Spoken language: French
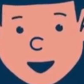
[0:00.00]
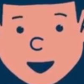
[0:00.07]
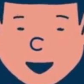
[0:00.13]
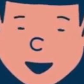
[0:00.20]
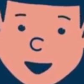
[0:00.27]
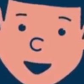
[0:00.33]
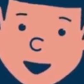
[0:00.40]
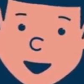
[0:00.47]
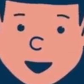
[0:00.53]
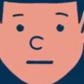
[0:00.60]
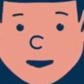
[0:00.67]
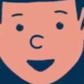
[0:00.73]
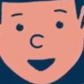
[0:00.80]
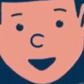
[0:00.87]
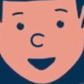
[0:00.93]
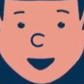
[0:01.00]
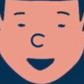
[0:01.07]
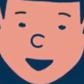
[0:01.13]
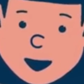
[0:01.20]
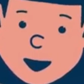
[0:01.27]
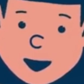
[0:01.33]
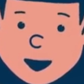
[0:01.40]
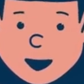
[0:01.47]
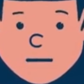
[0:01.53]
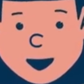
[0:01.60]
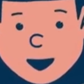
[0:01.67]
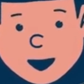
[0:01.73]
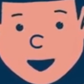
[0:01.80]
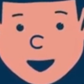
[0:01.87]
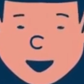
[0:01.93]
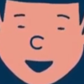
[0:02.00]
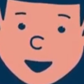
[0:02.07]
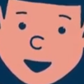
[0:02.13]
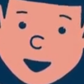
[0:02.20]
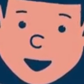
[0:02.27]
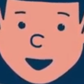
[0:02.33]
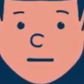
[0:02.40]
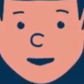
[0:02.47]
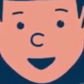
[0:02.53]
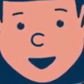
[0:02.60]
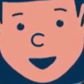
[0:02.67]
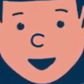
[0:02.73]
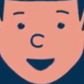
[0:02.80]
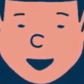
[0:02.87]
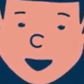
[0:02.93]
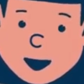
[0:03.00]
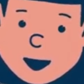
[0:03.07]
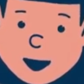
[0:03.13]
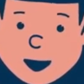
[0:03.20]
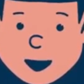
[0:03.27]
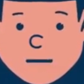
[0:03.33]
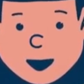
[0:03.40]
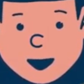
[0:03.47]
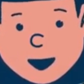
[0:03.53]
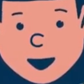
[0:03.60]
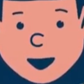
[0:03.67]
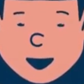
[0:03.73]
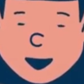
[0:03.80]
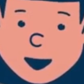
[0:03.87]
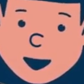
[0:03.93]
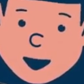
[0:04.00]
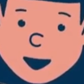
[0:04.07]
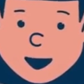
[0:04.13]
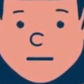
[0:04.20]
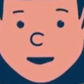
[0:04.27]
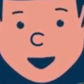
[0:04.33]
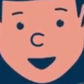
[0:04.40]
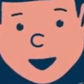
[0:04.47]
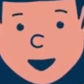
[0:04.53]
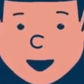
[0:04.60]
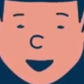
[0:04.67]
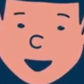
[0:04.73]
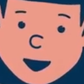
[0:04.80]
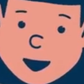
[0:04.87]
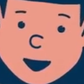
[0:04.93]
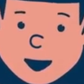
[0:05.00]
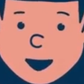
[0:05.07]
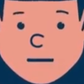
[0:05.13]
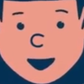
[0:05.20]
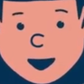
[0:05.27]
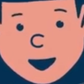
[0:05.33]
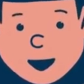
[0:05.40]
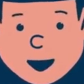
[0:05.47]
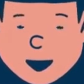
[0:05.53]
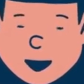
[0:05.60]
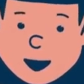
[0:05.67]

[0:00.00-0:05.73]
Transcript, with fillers: Parmi les aliments qui aident à prévenir le diabète, il y a ceux qui contiennent des fibres, comme les grains entiers comme le